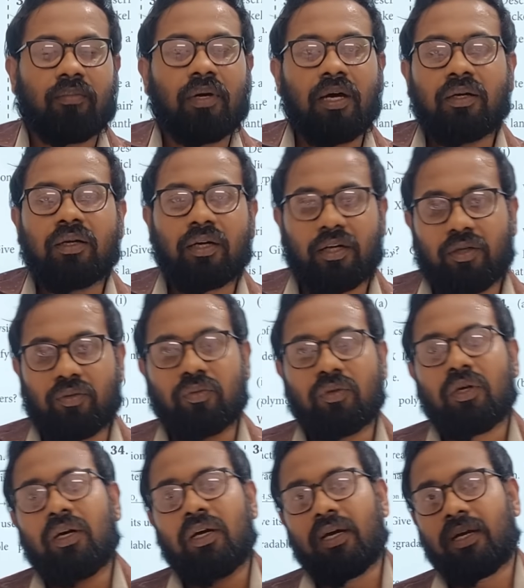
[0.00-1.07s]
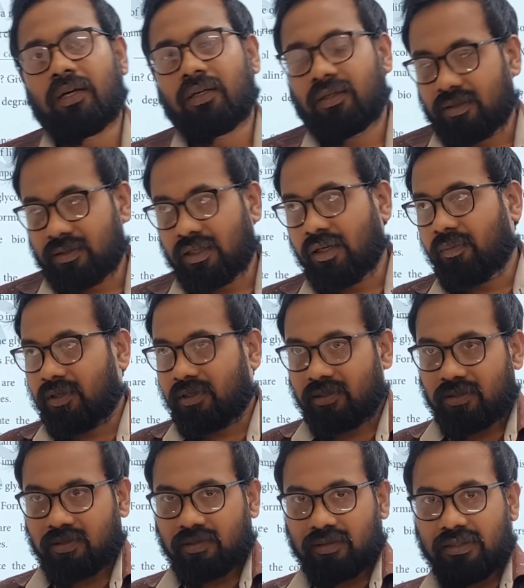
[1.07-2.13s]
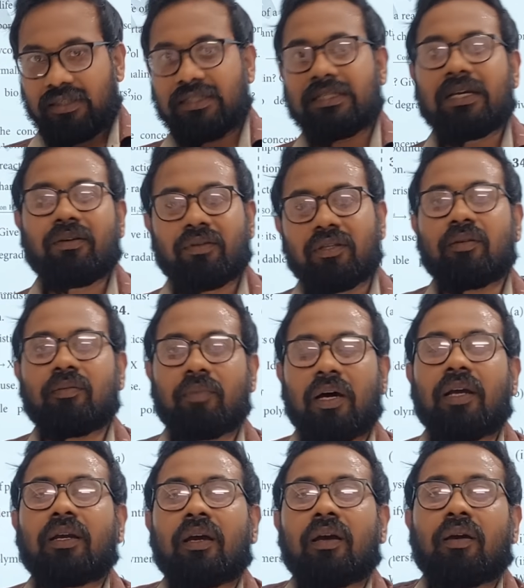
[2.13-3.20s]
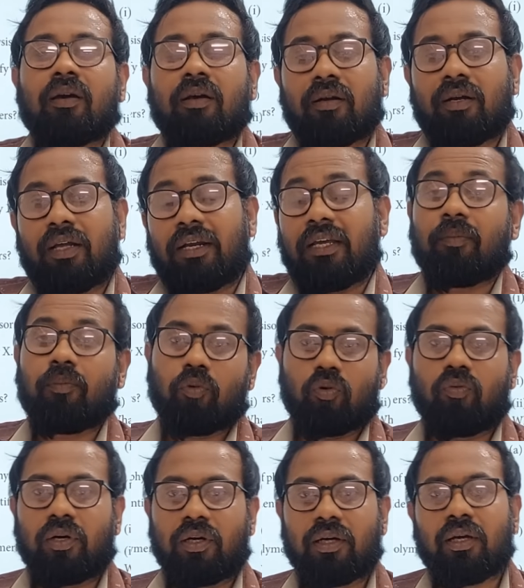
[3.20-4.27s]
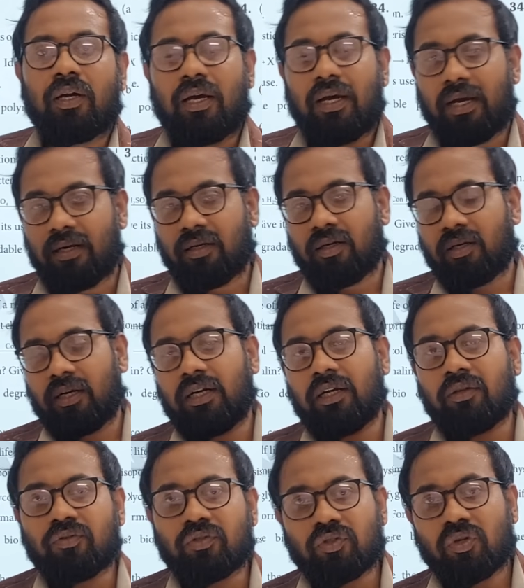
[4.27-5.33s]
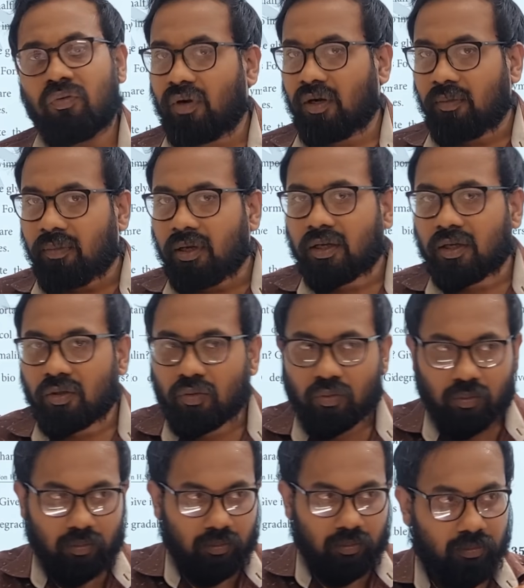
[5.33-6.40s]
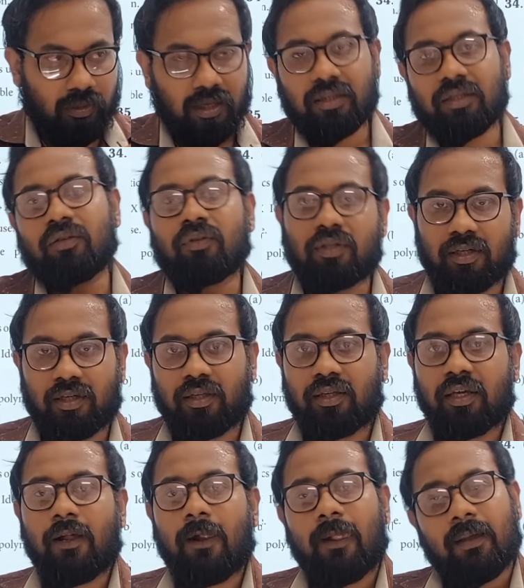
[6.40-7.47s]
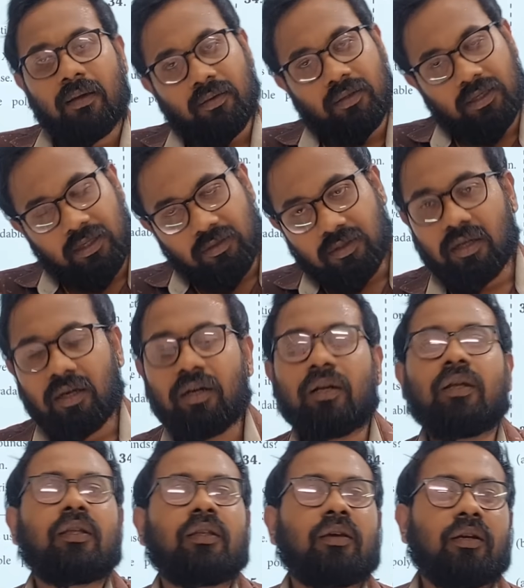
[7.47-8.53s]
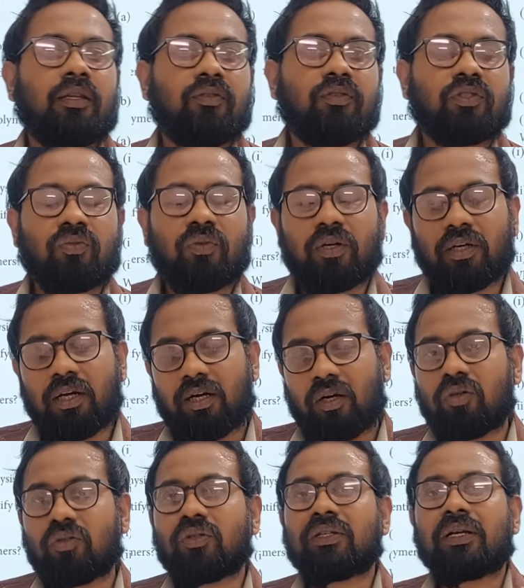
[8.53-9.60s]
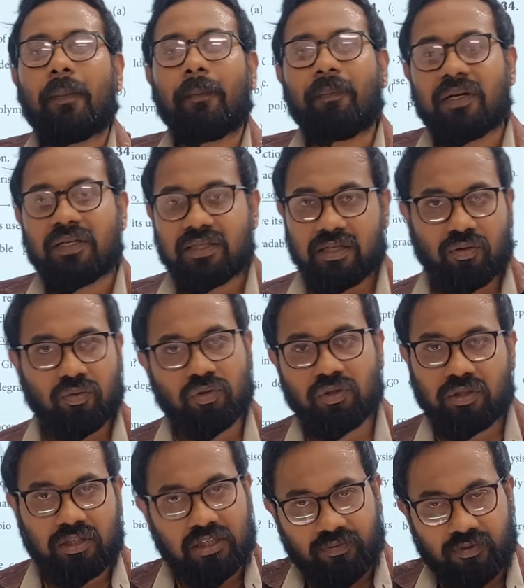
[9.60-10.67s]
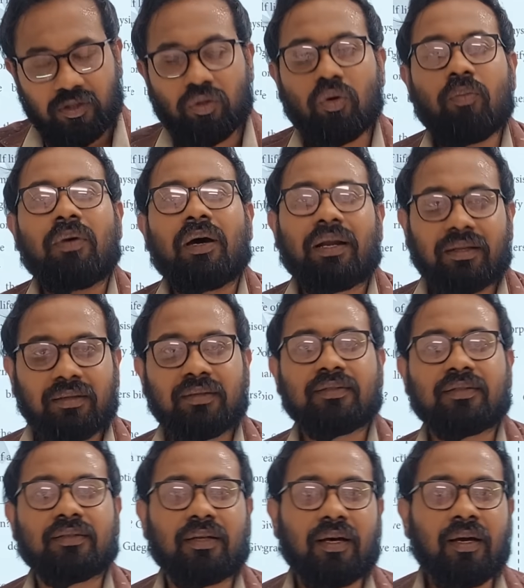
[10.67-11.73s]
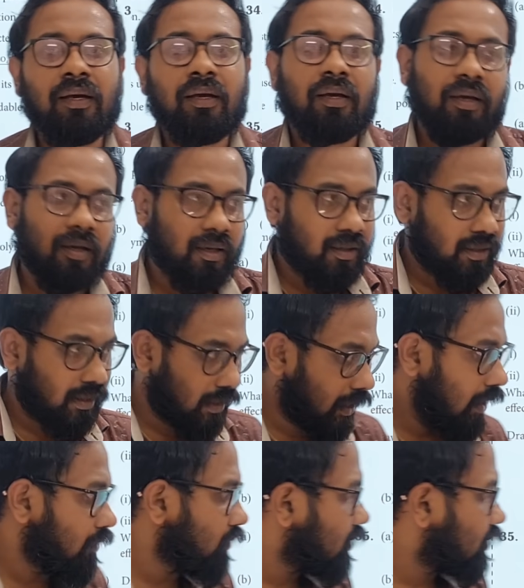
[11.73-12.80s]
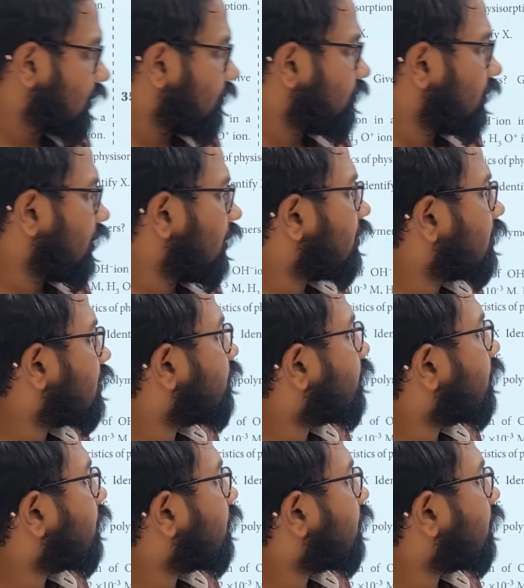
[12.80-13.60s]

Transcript: மார்க் கிடைக்கும் அண்ட் சாரி ஈஸியாக வந்து மார்க் நிறையா போடுவாங்க அண்ட் ரெண்டாவது விஷயம் ஒன் மார்க் எதுவும் மறந்துட்டு வந்துடாதீங்க எதாவது திருநா எதாவது எழுதி வச்சுட்டுவாங்க அண்ட் ஆல்சோ கம்பல்சரி கொஷின் ஈவன் தோ மறந்துருச்சுன்னா ஏதாவது சம்திங் எல்ஸ்